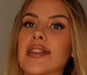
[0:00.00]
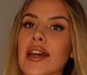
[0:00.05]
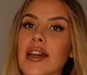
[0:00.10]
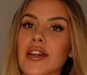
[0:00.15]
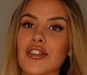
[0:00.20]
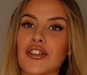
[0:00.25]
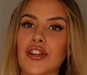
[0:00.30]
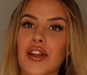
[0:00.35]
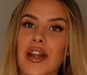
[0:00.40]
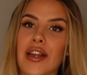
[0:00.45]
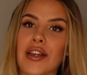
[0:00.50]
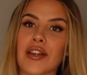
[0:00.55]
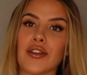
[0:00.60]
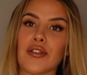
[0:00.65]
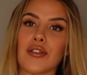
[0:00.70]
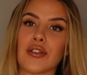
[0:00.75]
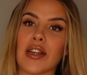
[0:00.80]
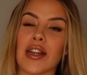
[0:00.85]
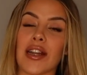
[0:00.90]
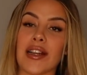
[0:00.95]
Sache schon
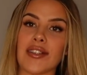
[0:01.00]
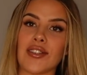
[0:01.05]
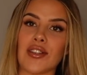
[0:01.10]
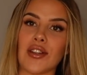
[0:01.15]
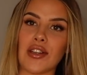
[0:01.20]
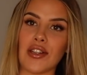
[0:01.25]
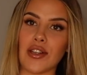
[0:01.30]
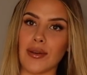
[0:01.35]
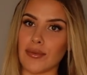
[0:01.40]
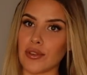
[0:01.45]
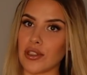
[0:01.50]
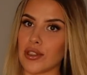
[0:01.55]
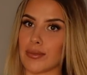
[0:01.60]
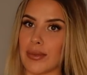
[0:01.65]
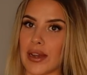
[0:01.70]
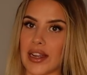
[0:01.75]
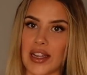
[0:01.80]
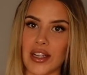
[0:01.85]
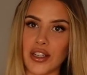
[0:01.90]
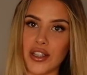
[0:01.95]
angeguckt, den Rest noch nicht, obwohl das
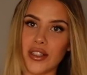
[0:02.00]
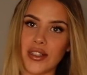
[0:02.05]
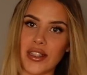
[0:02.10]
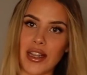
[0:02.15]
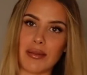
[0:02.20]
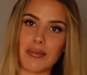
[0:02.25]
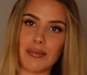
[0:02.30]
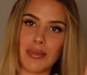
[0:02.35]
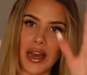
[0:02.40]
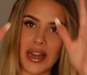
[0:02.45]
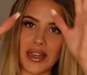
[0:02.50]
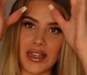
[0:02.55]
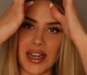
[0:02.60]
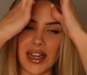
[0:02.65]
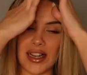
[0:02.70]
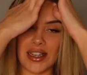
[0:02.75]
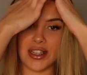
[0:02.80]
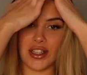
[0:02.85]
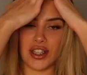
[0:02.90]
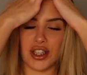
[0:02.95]
Paket schon seit ein paar
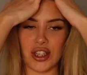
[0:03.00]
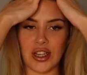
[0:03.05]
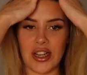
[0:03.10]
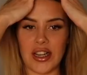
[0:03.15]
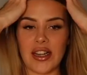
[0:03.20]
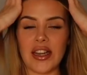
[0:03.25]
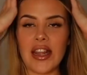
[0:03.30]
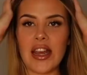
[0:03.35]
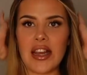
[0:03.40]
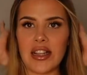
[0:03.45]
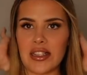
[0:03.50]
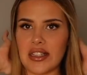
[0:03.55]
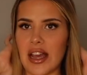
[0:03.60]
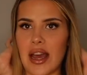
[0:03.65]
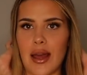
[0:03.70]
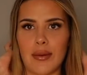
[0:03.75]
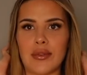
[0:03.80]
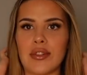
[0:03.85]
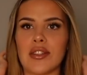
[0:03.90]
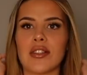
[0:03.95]
Tagen hier steht. Es
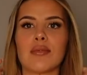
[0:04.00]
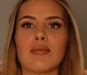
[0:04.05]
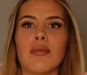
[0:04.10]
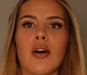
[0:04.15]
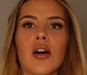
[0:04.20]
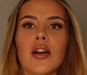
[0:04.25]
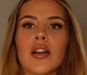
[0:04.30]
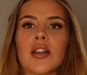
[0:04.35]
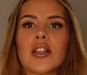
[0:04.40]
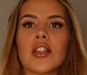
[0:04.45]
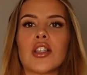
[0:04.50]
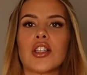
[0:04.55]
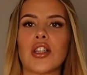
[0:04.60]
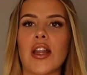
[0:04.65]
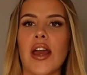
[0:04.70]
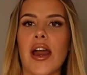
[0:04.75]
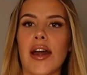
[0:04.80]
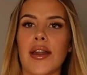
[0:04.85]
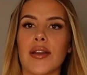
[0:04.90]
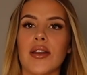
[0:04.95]
kam dieses Mal auch richtig
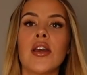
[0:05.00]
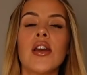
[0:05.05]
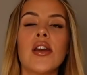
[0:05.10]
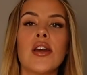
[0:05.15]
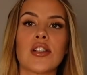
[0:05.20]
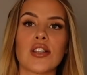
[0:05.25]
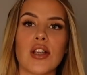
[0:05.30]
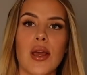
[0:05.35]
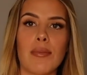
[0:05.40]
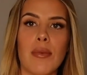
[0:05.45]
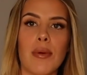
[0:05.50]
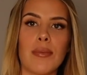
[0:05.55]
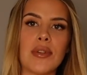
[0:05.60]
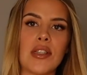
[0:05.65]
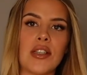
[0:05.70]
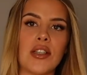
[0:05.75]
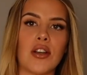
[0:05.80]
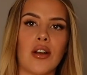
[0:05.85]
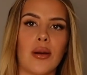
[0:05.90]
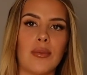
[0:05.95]
schnell an. Schreibt mal
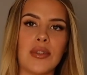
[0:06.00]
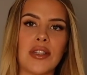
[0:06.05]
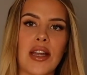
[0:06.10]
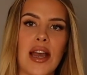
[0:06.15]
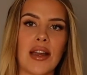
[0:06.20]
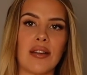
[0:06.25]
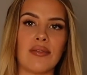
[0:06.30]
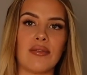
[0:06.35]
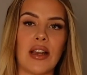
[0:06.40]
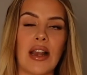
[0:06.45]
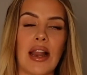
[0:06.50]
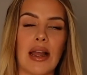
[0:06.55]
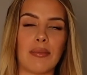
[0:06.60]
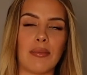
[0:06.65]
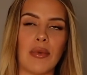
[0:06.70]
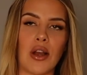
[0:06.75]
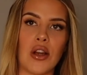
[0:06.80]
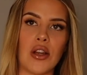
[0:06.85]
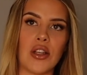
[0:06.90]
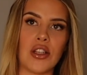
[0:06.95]
bitte in die Kommentare, wie lange
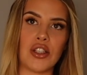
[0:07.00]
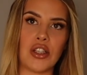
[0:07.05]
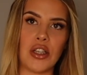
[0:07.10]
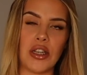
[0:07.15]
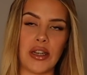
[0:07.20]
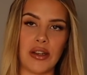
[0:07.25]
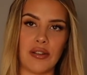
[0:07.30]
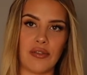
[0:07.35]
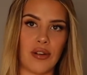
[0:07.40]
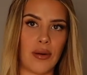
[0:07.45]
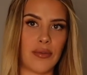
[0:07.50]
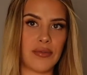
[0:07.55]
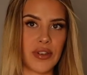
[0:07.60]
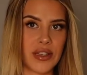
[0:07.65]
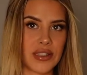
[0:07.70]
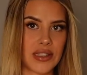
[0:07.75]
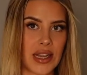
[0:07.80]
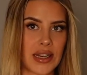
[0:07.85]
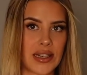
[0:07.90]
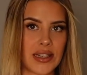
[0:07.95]
bei euch Shein vom
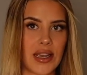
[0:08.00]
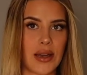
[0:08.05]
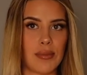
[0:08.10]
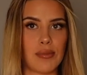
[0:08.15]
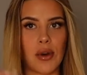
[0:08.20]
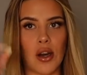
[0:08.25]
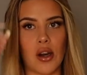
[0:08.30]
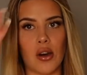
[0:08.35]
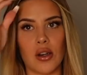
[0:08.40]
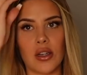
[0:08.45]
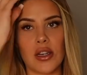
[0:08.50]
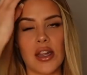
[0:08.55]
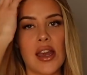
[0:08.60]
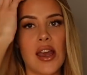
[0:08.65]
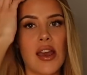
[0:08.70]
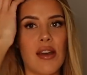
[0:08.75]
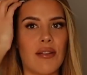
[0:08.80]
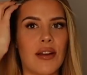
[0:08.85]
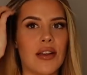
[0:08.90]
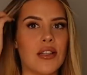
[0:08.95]
Versand her braucht,
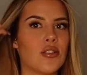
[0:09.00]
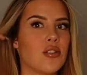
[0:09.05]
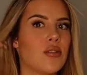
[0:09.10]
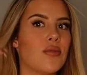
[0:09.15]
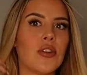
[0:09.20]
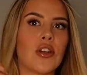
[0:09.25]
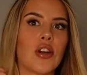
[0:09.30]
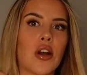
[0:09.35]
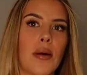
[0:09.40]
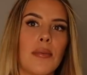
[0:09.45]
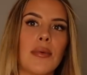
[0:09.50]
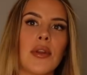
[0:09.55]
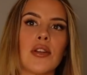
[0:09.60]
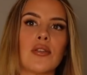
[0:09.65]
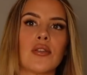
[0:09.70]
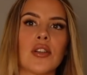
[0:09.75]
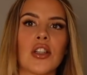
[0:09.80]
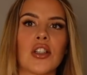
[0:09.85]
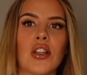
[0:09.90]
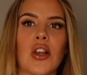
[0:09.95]
weil das irgendwie komplett
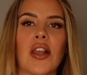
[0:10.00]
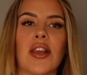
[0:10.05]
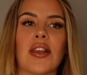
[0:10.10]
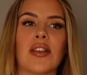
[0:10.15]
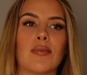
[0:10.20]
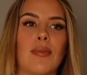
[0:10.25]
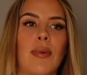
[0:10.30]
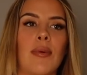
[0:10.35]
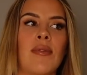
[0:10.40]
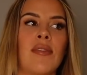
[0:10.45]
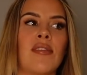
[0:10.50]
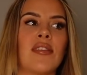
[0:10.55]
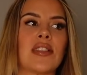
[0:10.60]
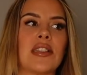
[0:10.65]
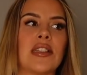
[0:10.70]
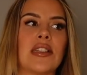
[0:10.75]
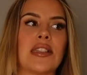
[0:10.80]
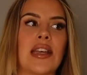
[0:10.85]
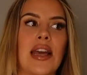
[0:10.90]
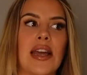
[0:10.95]
unterschiedlich ist. Bei mir war
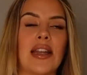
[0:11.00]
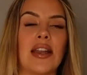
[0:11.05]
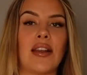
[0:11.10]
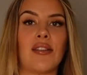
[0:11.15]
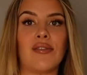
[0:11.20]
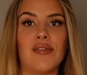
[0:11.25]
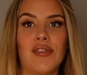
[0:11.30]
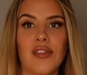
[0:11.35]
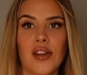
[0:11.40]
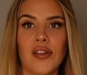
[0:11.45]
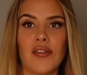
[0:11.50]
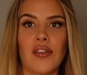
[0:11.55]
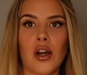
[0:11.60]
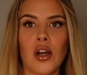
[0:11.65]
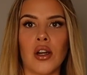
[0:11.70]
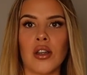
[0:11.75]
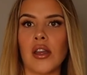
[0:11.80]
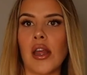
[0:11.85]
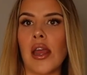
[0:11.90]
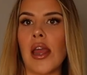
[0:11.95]
es eine Zeit lang vier
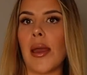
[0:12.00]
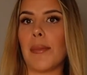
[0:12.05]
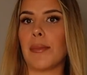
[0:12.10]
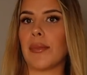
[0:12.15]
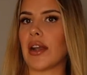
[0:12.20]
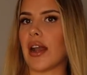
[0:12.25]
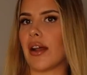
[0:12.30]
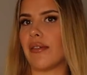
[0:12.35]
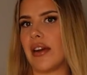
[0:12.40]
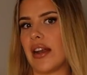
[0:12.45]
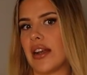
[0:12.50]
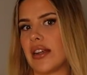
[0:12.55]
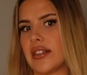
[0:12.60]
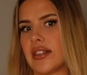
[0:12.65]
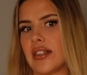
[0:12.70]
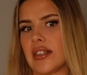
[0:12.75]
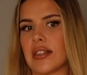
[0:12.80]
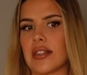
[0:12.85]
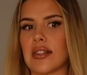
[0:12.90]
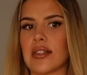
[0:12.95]
Wochen, mittlerweile
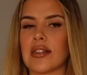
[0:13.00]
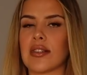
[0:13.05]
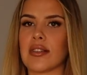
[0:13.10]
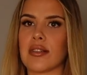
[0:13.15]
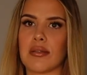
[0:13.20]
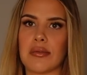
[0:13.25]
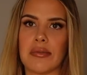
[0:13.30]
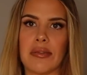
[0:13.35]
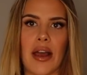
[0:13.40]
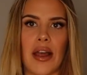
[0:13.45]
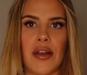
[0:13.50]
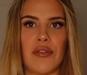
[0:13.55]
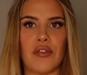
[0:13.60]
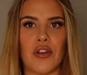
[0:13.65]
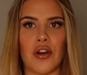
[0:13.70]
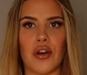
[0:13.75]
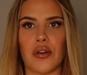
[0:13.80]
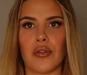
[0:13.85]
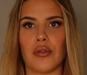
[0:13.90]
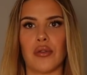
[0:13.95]
sind es zwei
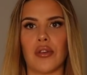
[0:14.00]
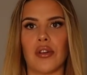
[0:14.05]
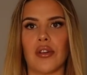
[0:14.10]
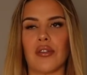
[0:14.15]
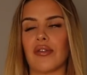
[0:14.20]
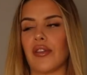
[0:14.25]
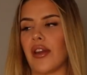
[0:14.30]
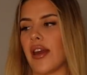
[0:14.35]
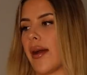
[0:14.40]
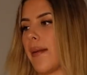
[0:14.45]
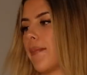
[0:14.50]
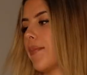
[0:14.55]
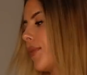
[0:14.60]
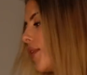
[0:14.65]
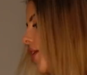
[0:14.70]
Wochen ungefähr.